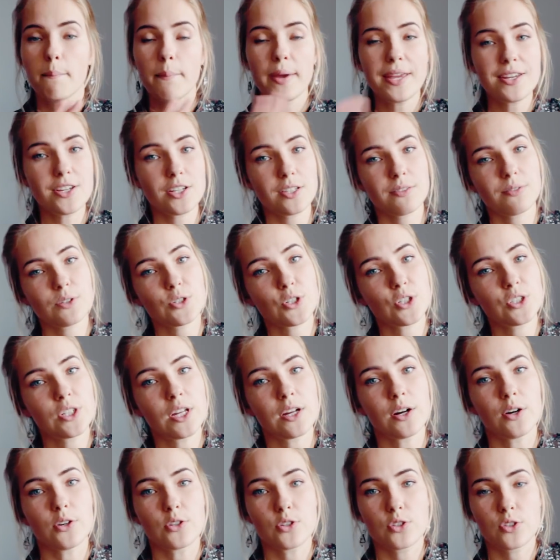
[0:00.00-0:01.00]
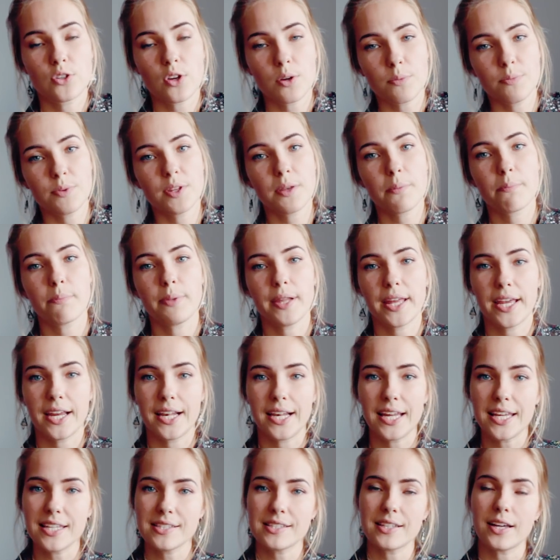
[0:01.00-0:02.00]
Będzie stworzona osobny
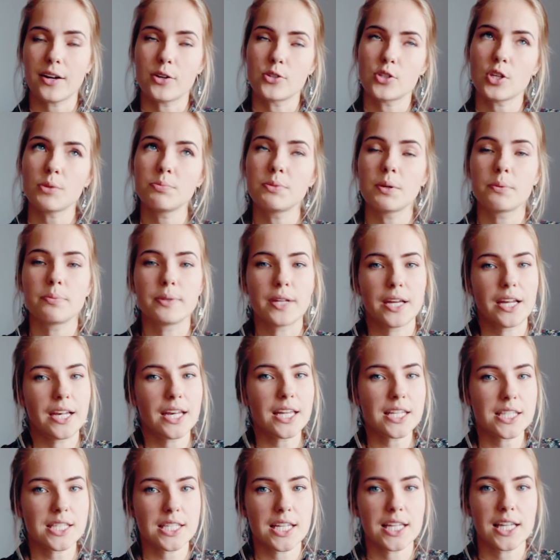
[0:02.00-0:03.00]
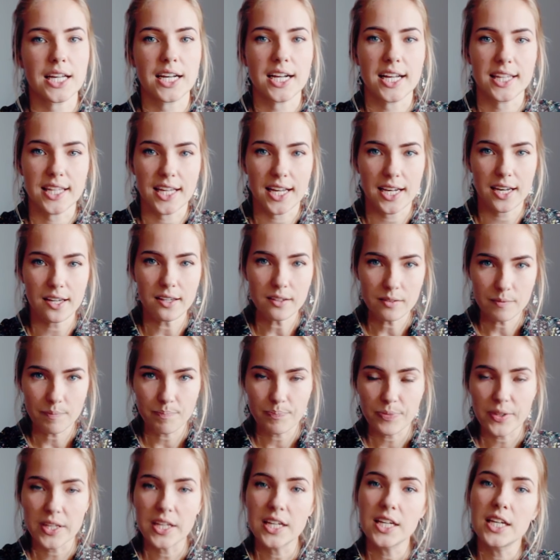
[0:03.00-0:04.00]
playlist, osobna playlista na kanale
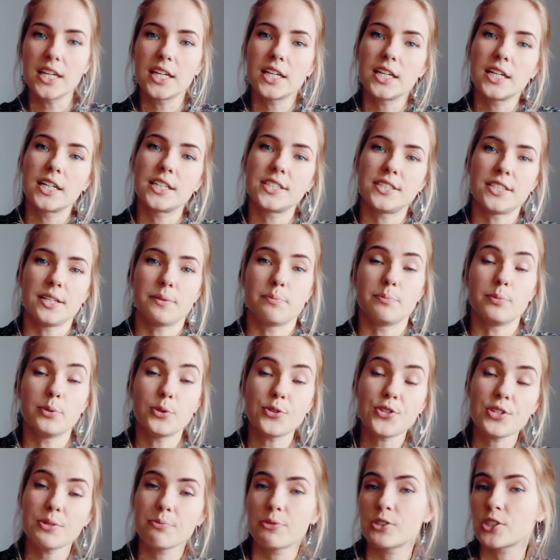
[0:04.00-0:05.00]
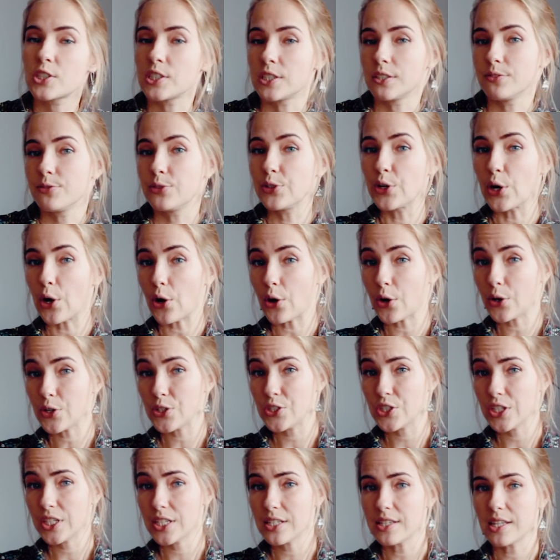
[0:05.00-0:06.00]
gdzie później możecie
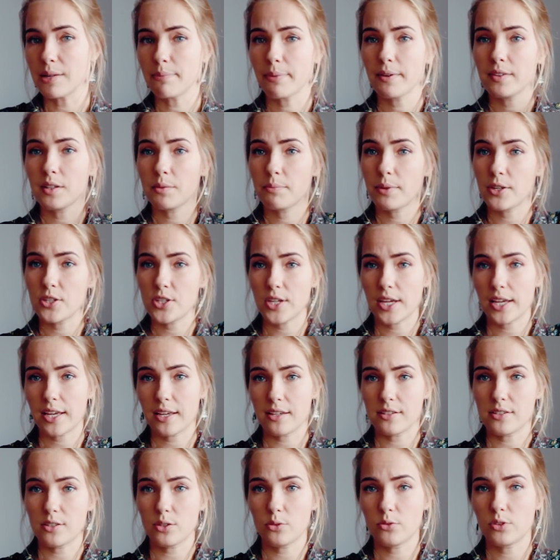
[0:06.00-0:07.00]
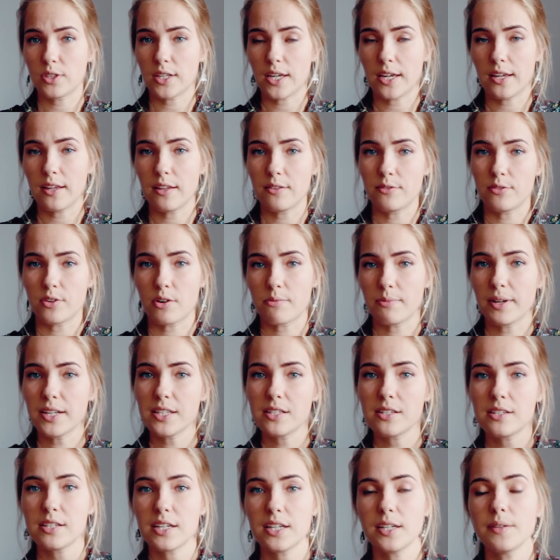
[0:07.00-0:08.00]
wchodzić, na pewno będzie jakieś tutaj
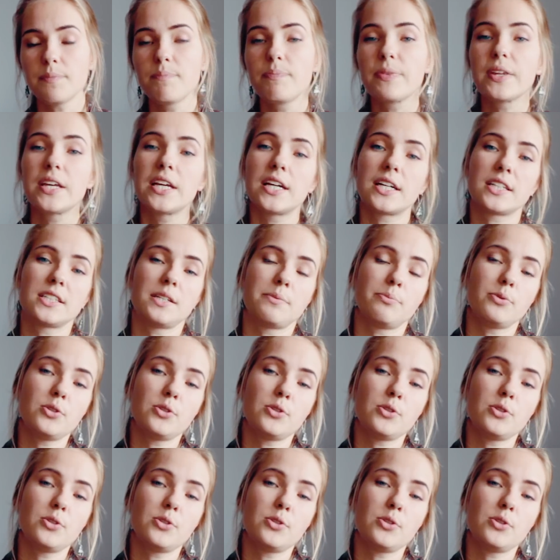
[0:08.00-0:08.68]
informacje, gdzie